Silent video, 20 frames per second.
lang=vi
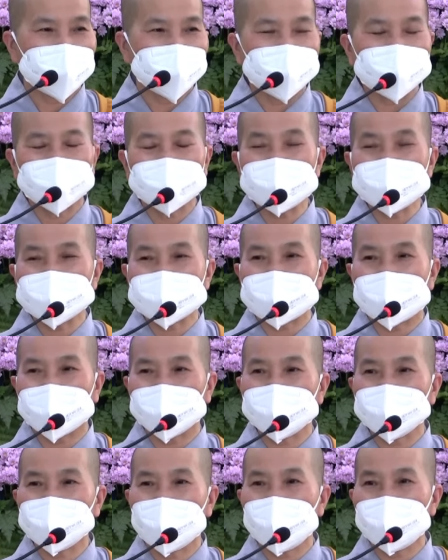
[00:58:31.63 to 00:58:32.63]
được trích
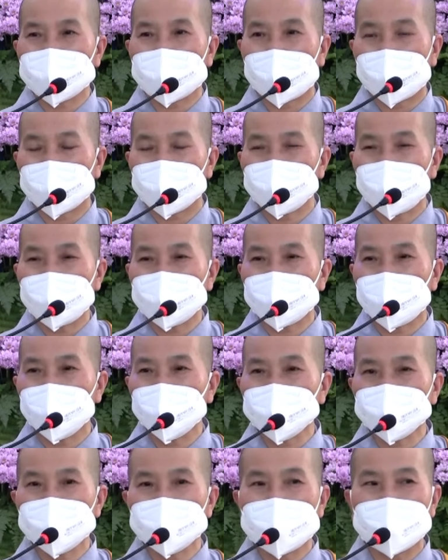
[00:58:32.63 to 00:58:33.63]
dẫn trong kệ Pháp
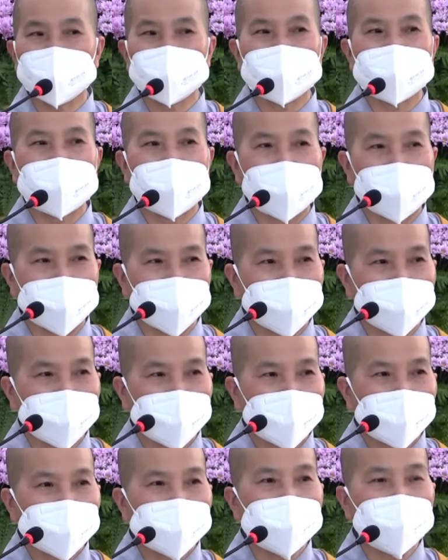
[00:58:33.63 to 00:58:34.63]
Cú số 52.
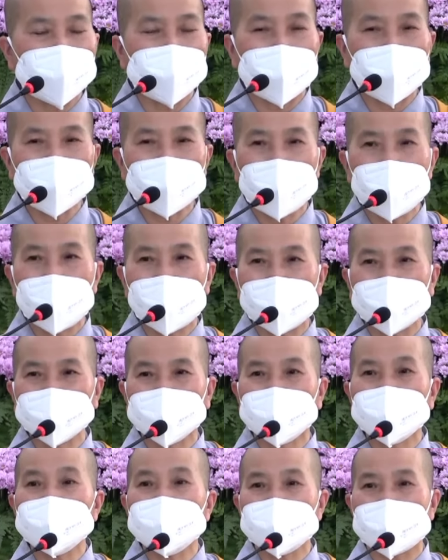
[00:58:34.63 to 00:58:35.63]
Như bông hoa
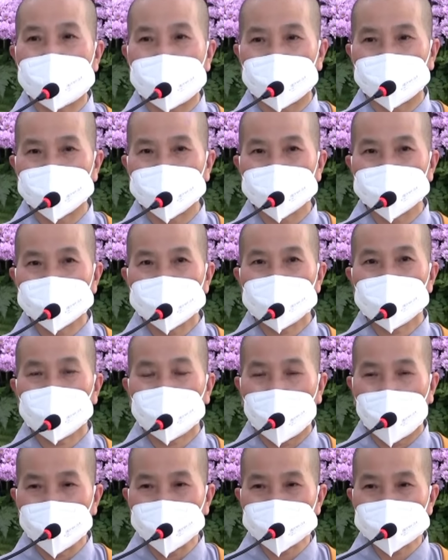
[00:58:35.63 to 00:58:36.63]
tươi đẹp,
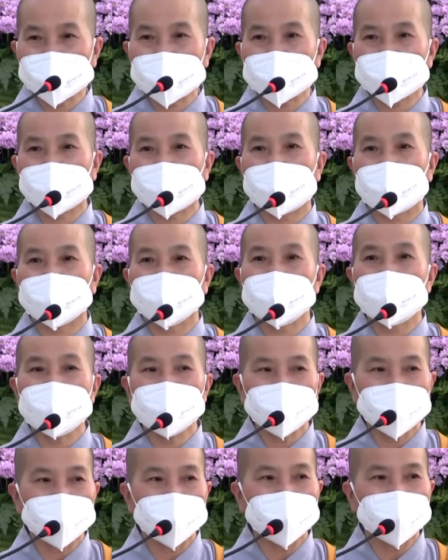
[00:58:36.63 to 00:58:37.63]
có sắc lại
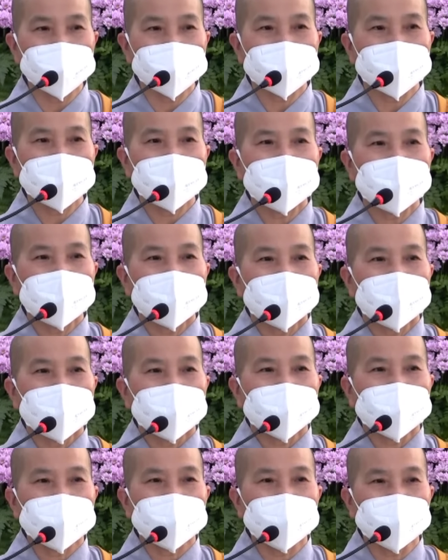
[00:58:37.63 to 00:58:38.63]
thêm hương,
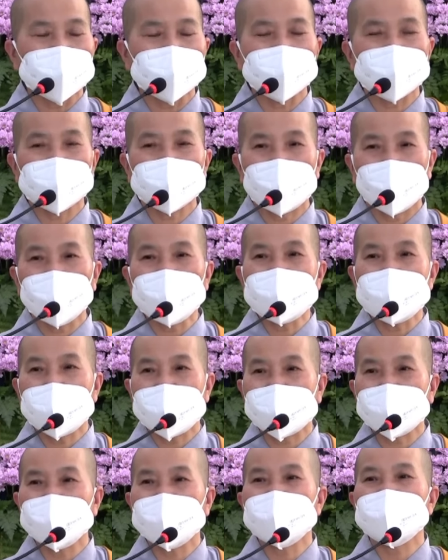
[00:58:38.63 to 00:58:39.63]
người nói
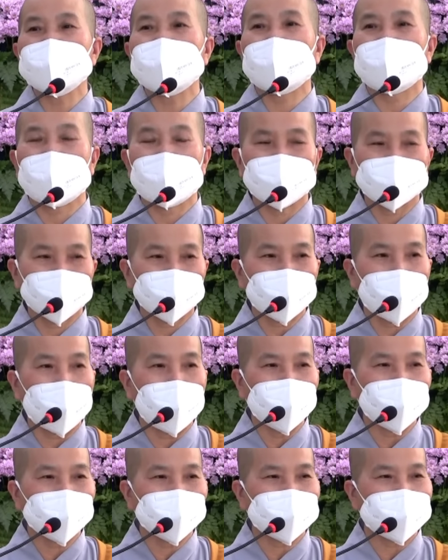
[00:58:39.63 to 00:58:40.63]
hay và làm
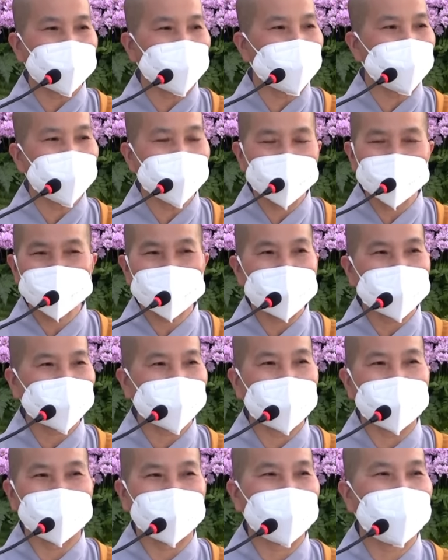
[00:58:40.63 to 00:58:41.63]
tốt thì hương sắc
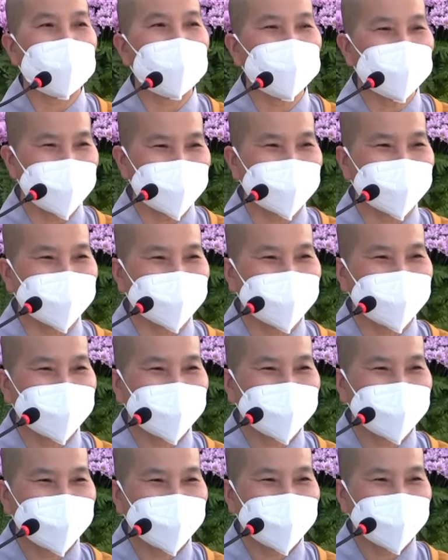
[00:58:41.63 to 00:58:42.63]
thật không lường.
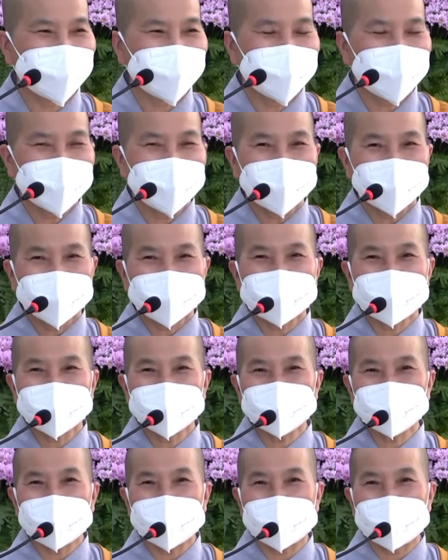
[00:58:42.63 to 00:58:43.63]

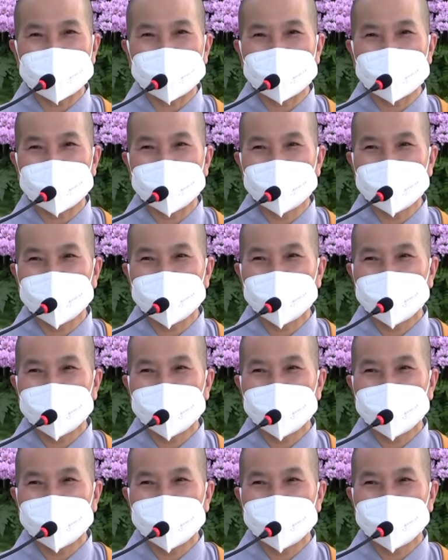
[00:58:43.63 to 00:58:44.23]
Nhưng mà